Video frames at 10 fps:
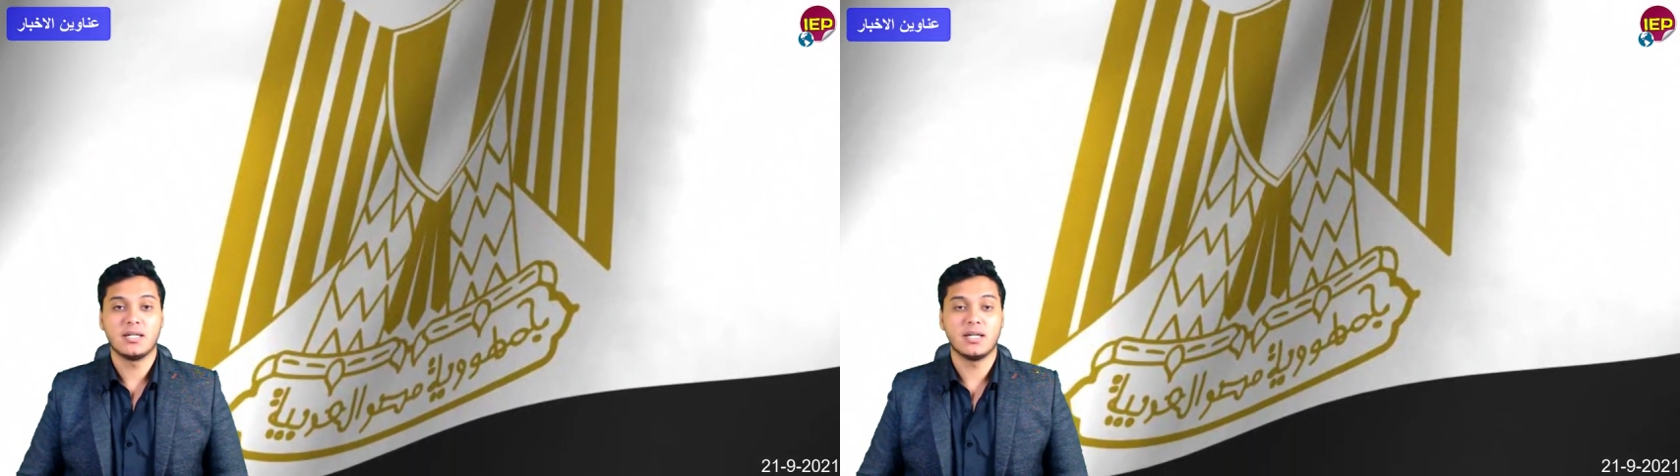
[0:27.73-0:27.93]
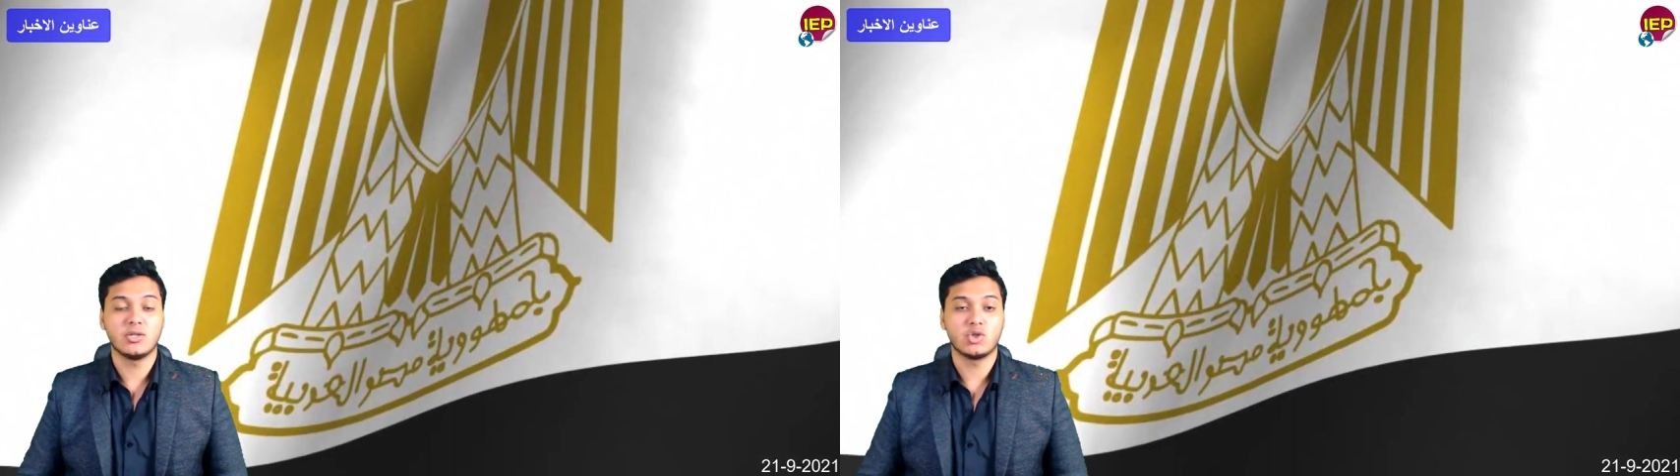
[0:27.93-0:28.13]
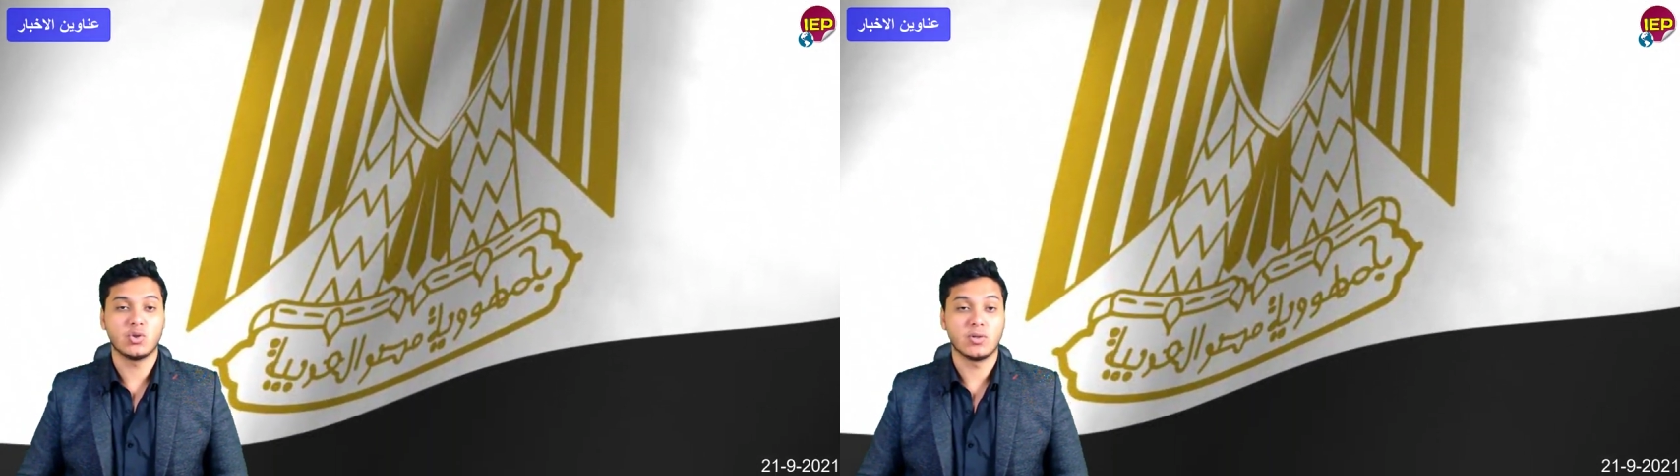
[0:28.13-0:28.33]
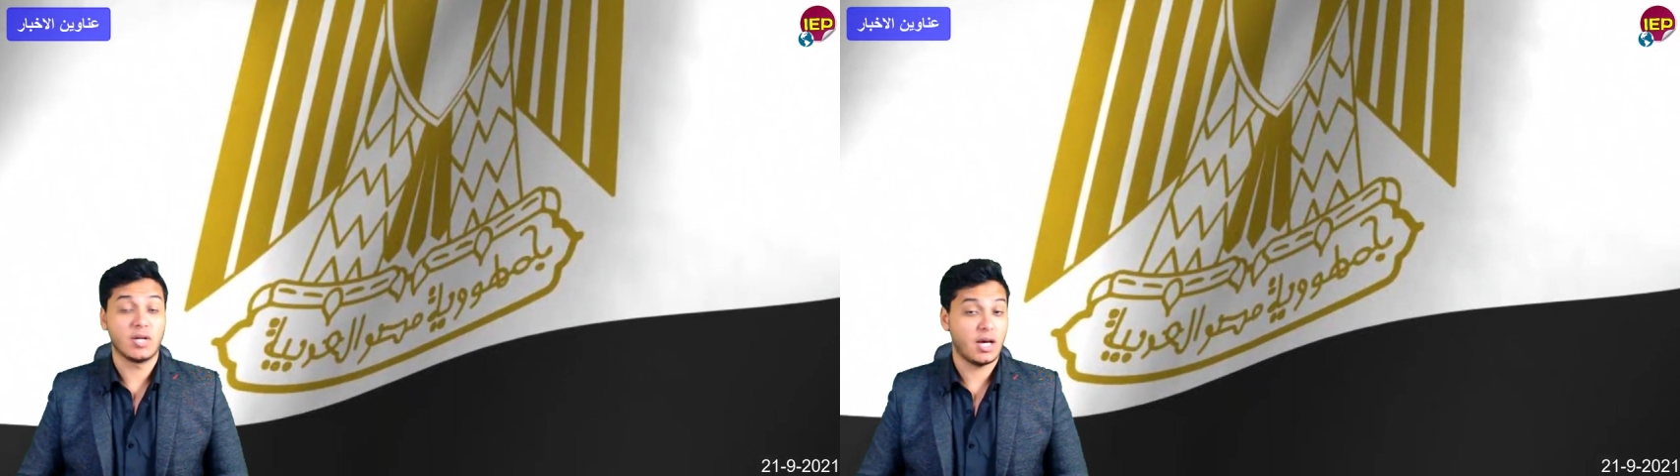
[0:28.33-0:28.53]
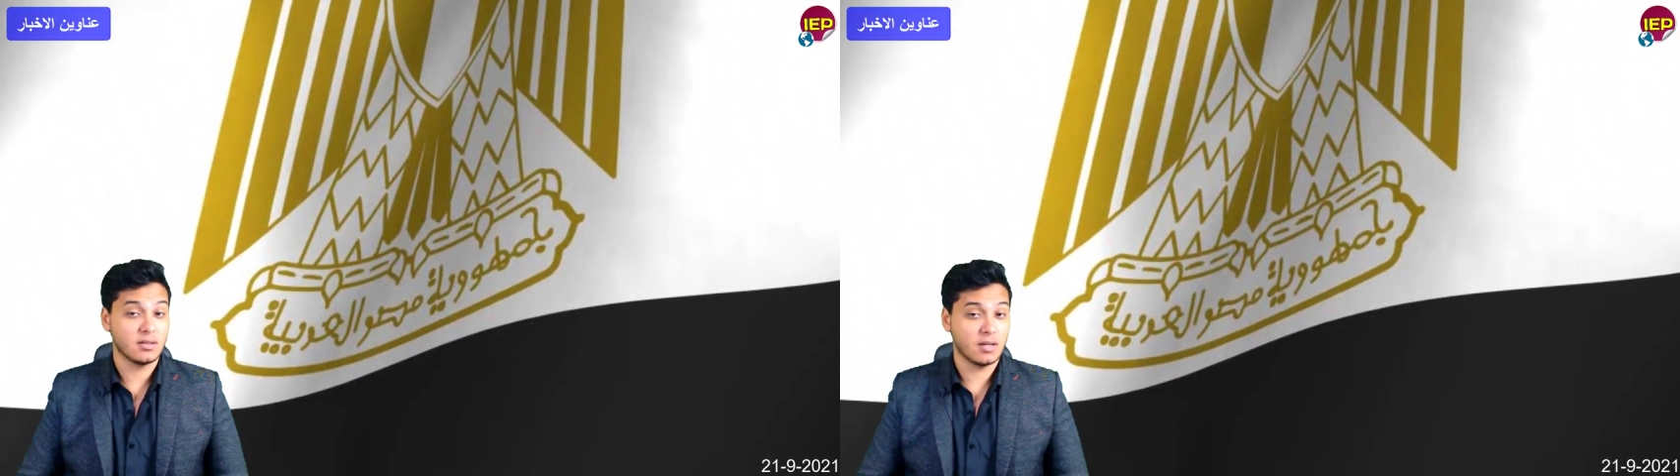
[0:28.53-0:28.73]
ننشر
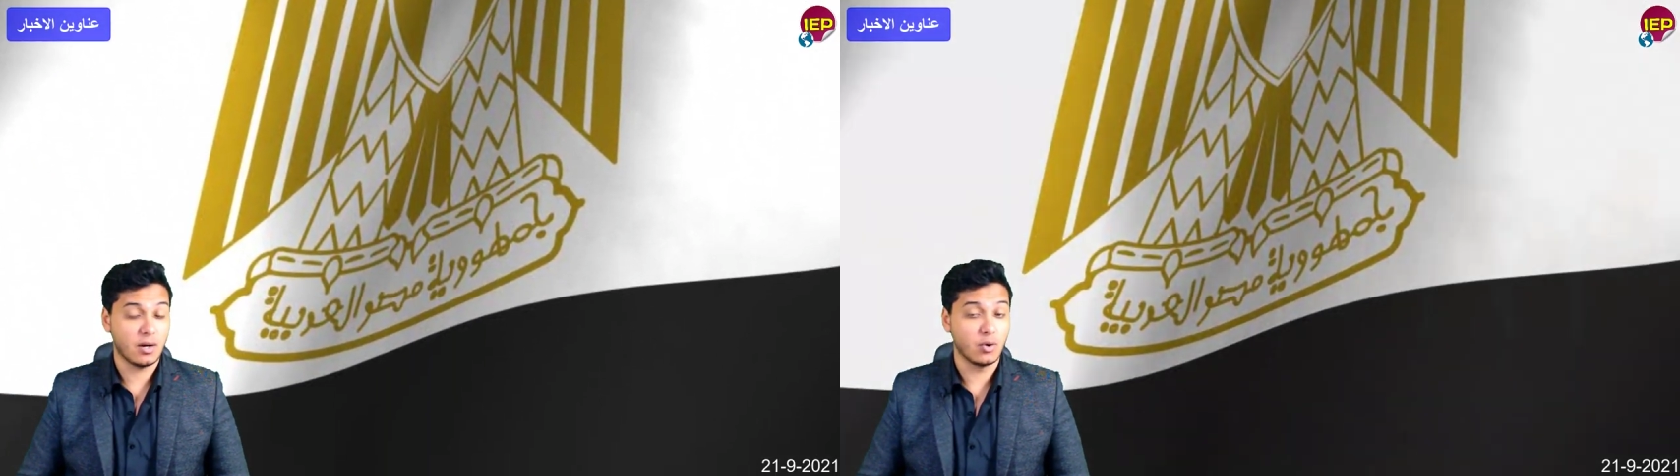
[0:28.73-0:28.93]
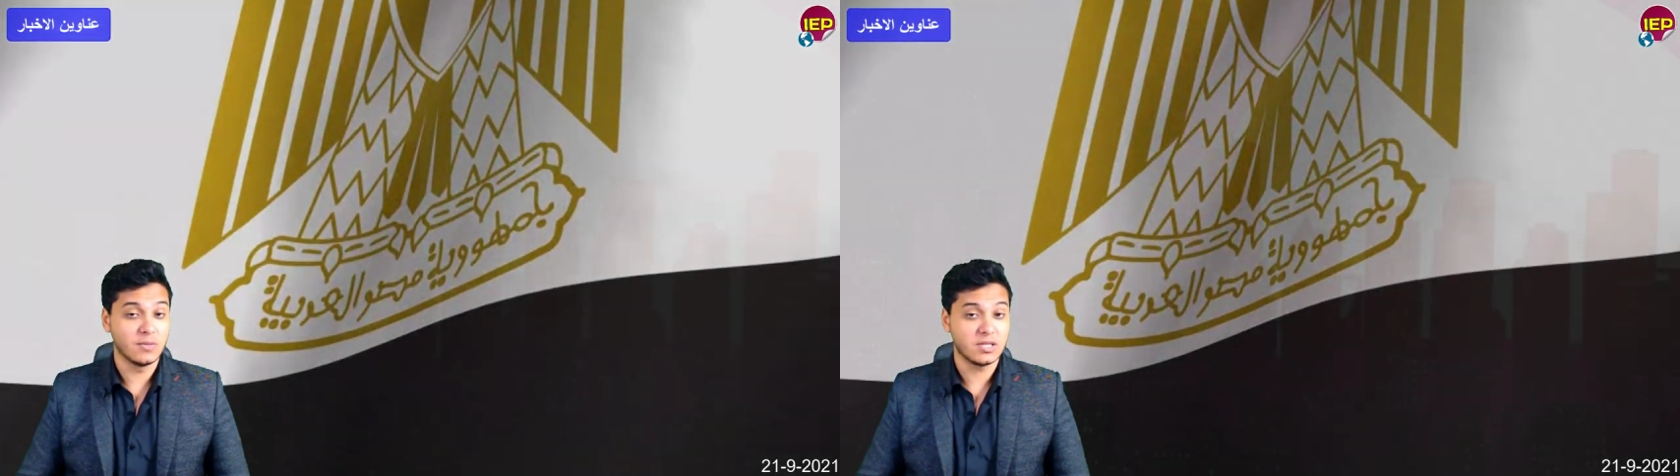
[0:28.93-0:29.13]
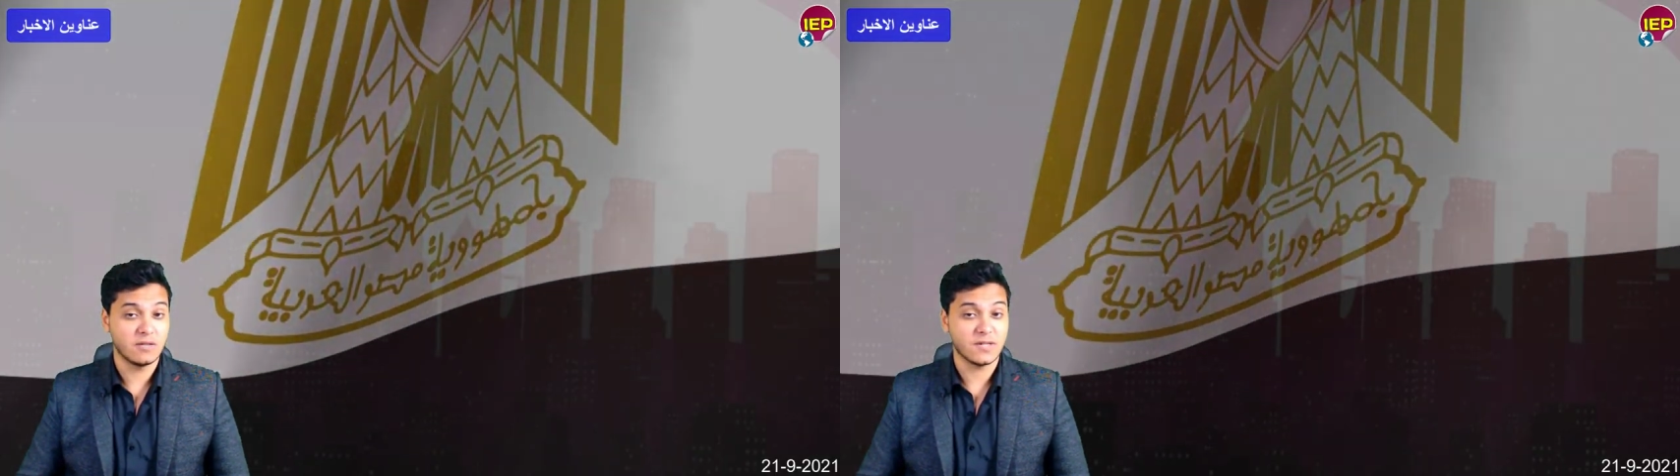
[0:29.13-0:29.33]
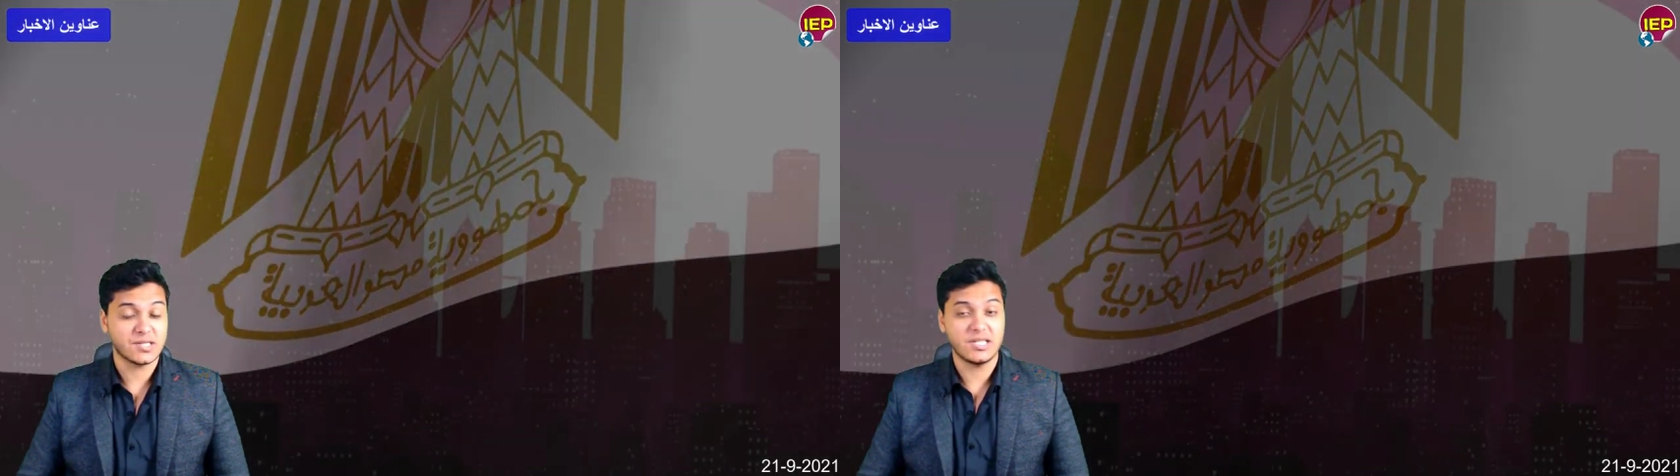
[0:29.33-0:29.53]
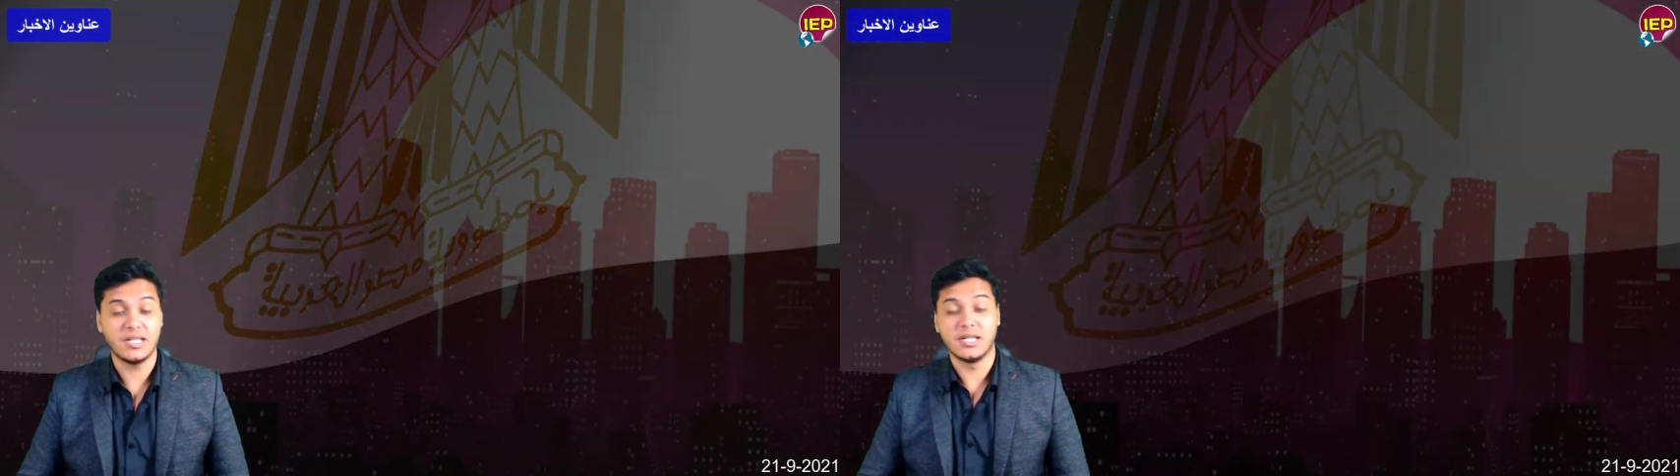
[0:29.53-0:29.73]
لحضراتكم
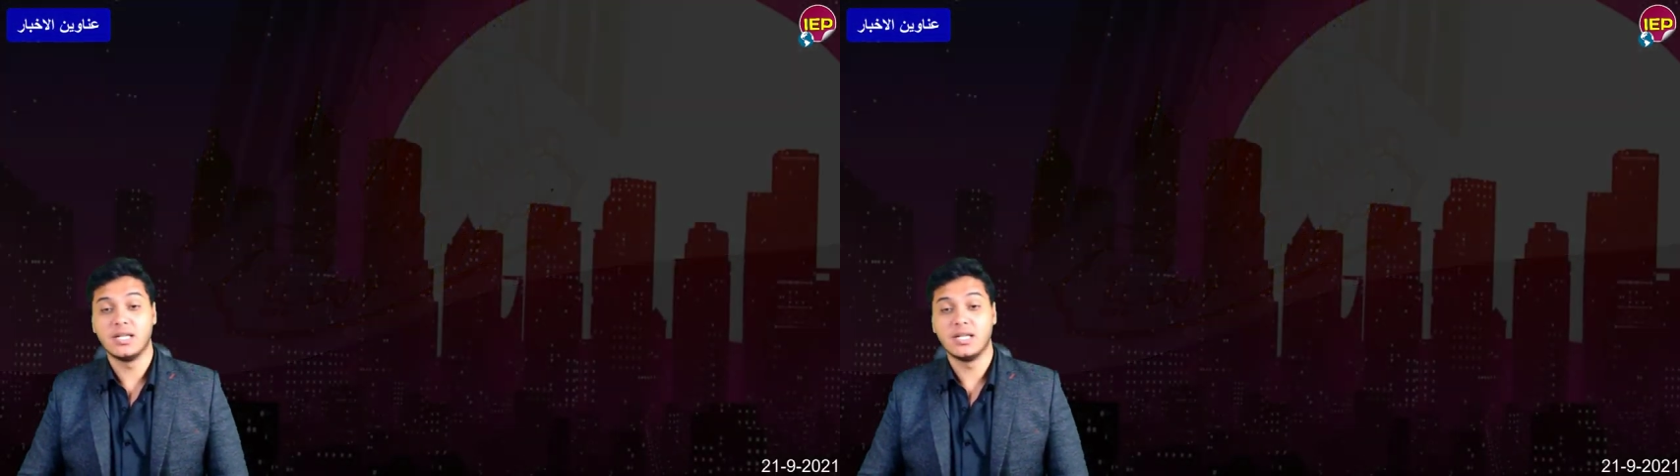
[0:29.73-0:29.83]
التفاصيل